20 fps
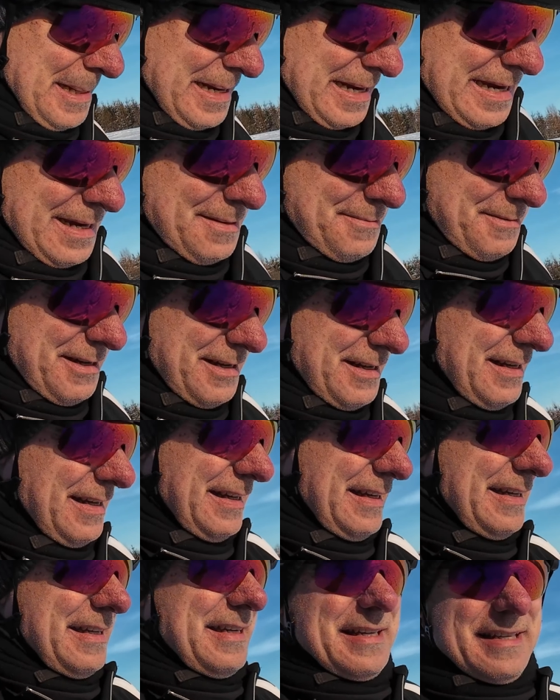Aber
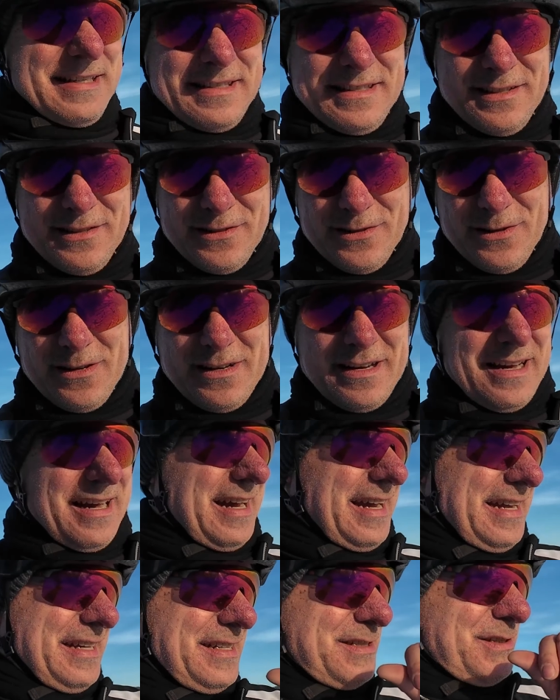hier ist sie
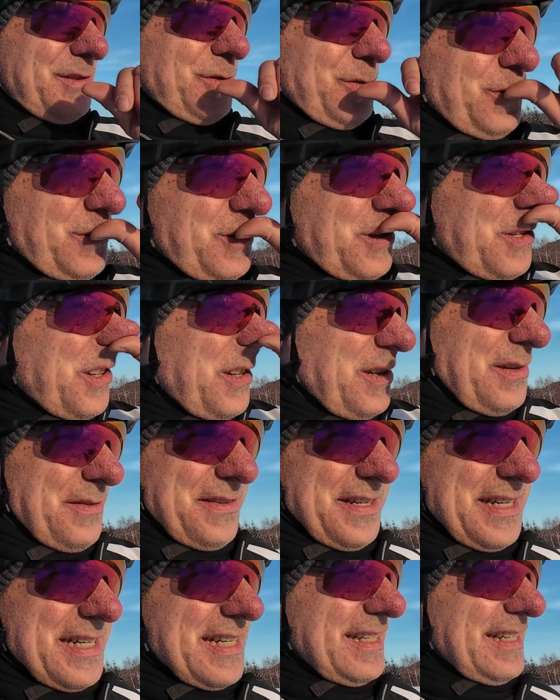noch. Eine so
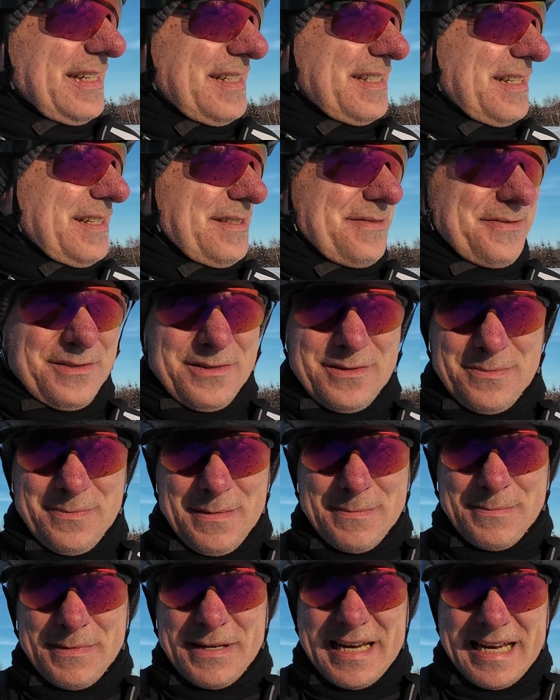schöne Winterlandschaft und ich
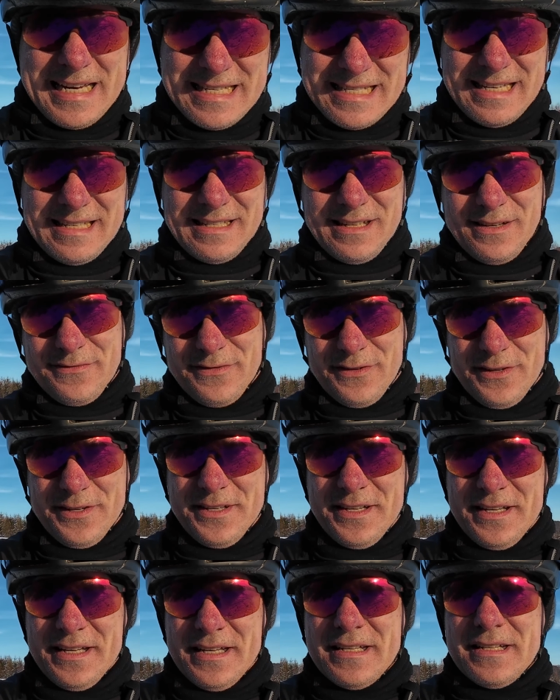bin begeistert
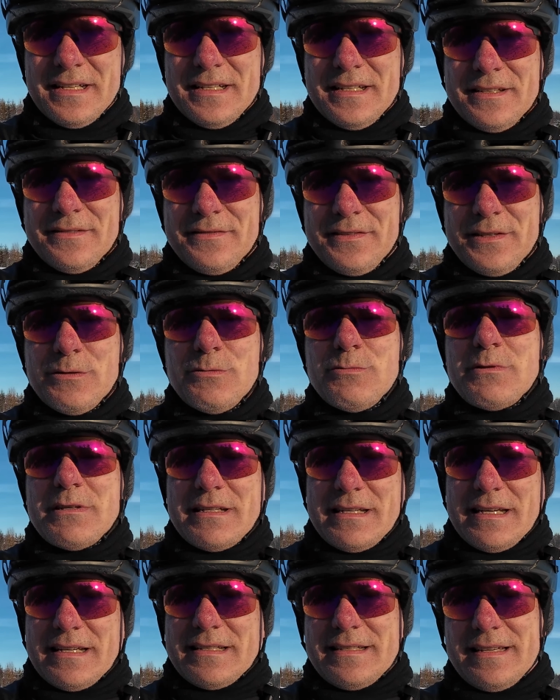davon, wie
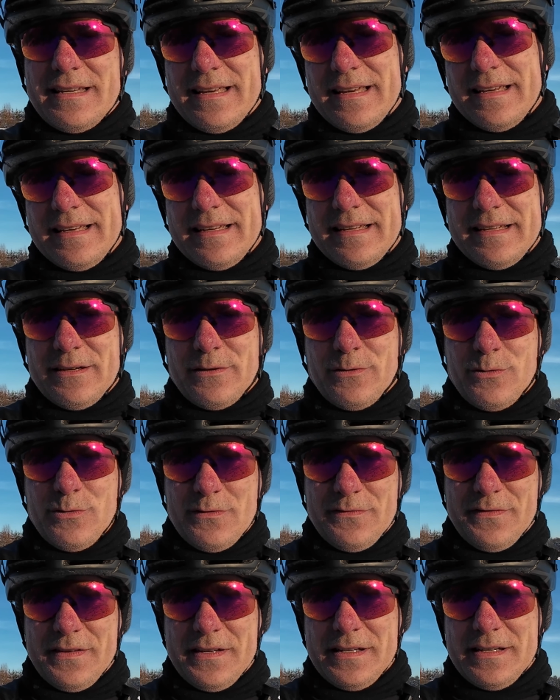gut das äh,
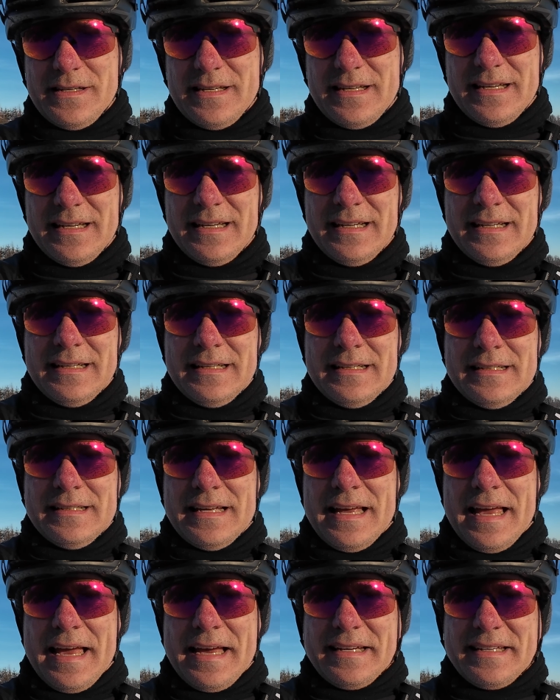Rotwild
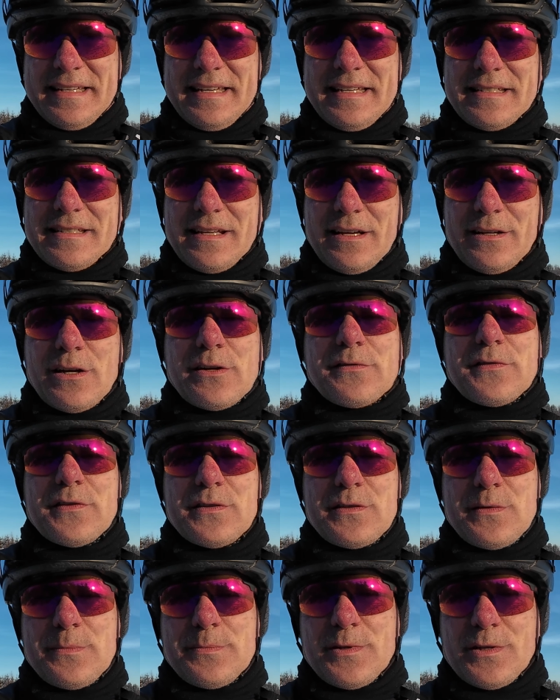RX
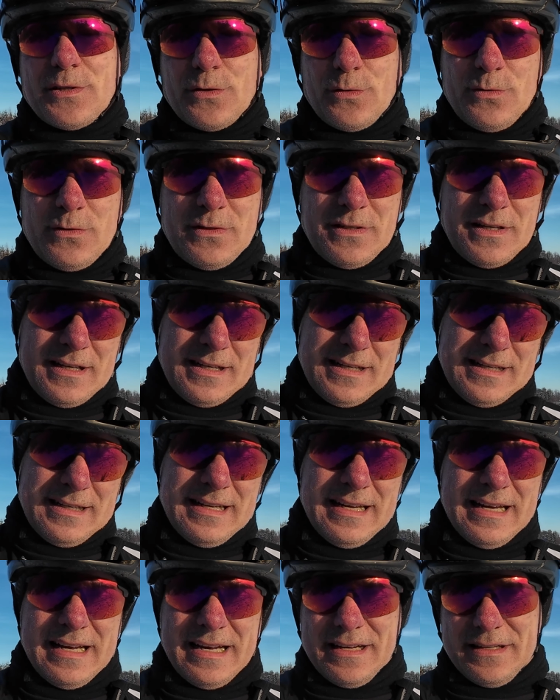375
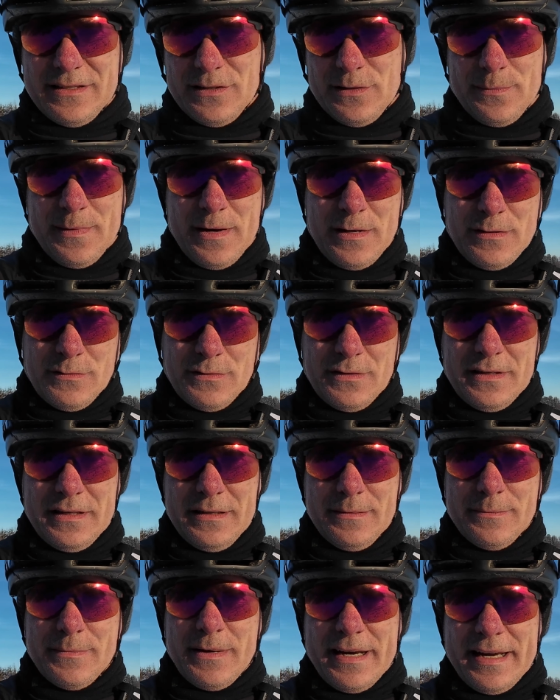Ultra, also Mountain
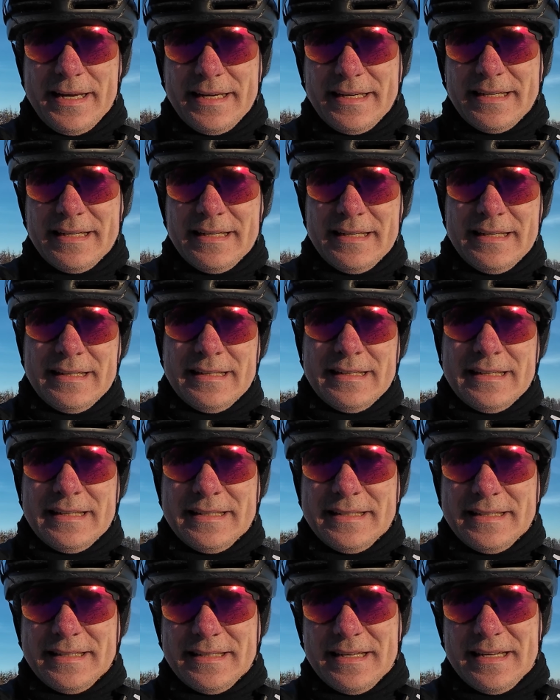E-Bike
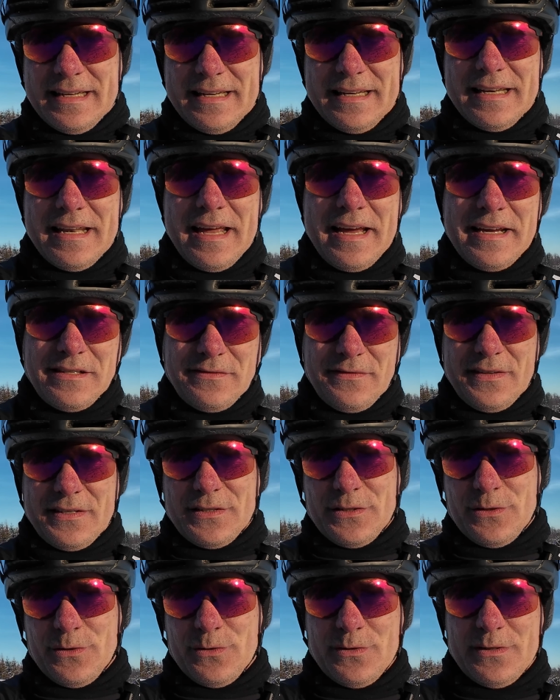in
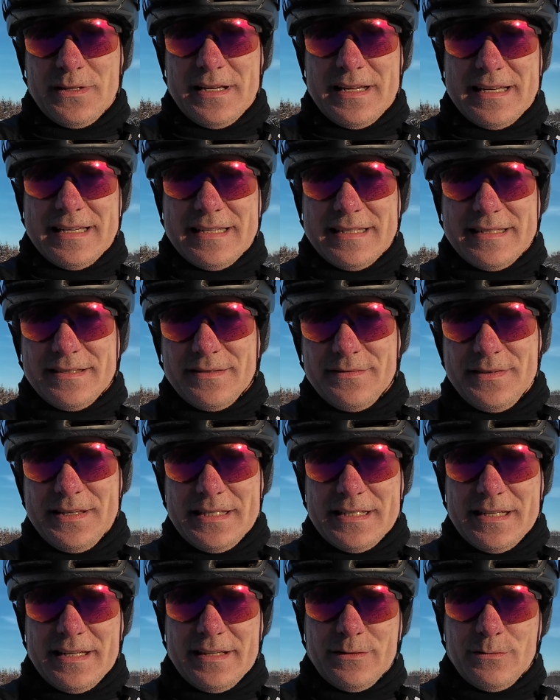Light-Version. Es
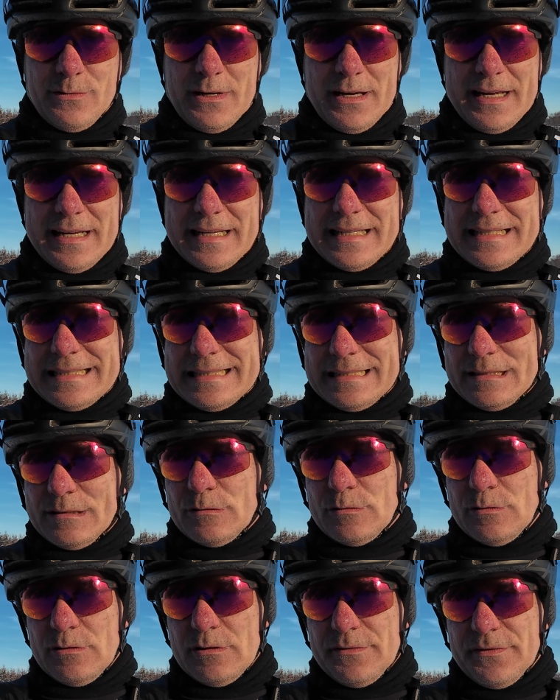wiegt ja nur
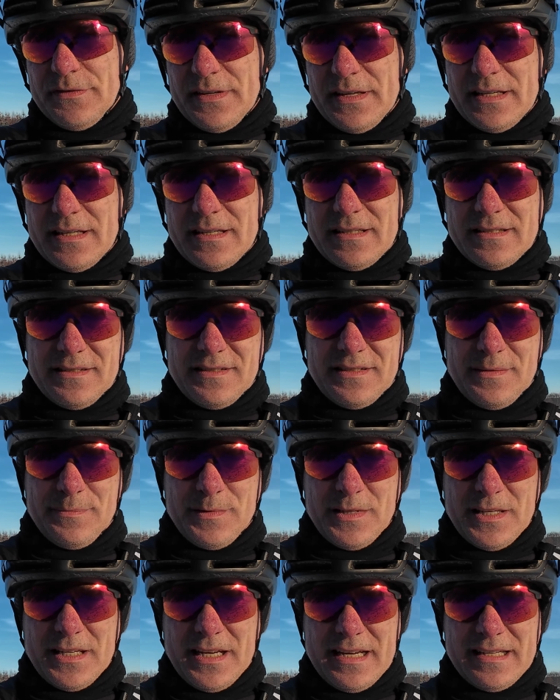äh, ungefähr
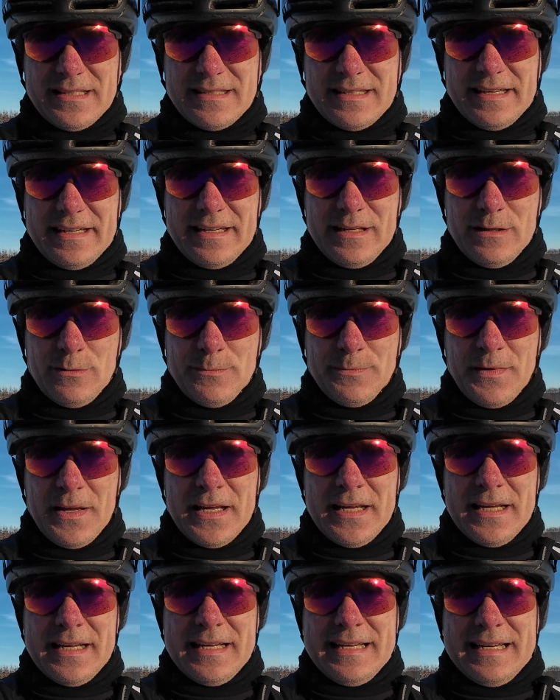17, 18 Kilo
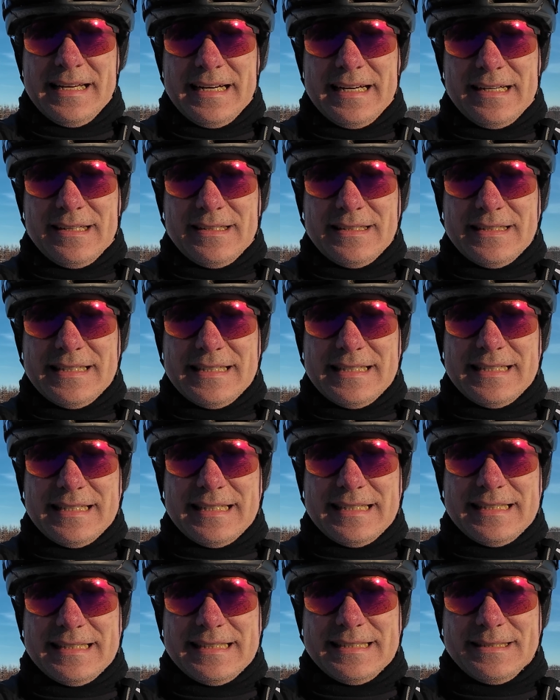und
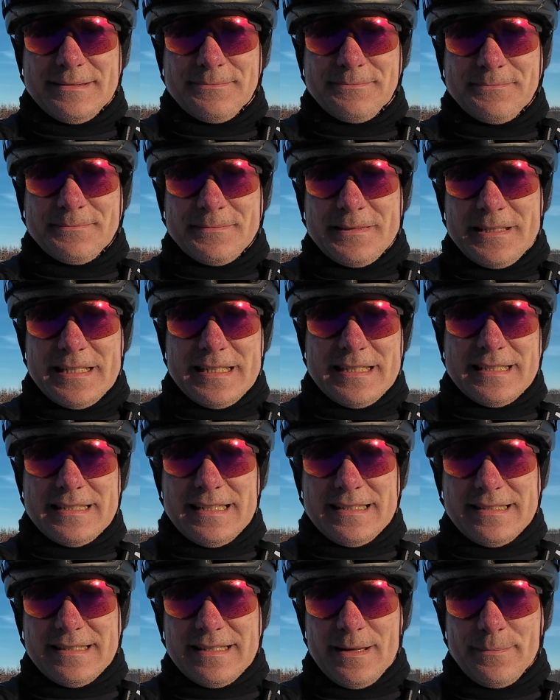ähm,
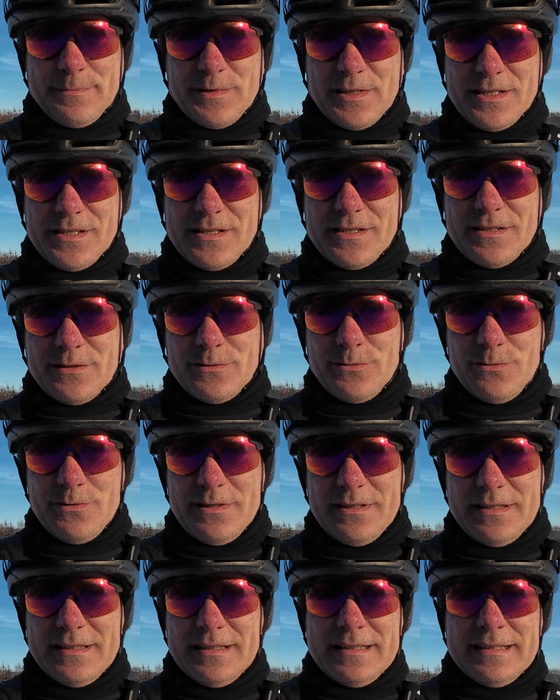das klappt richtig
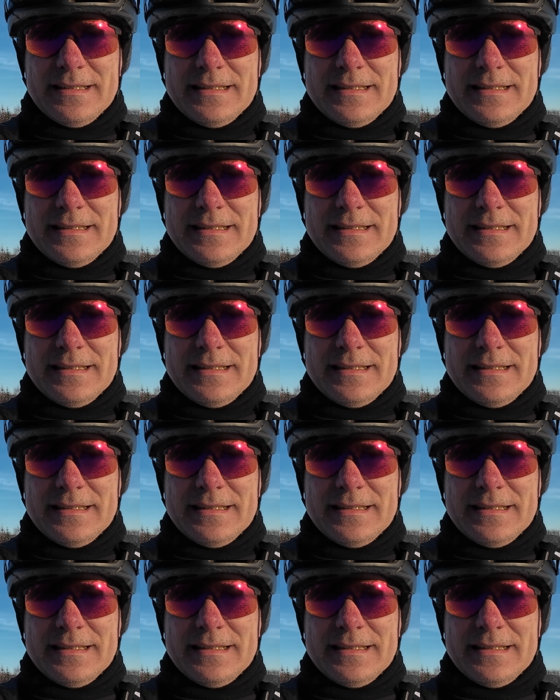gut.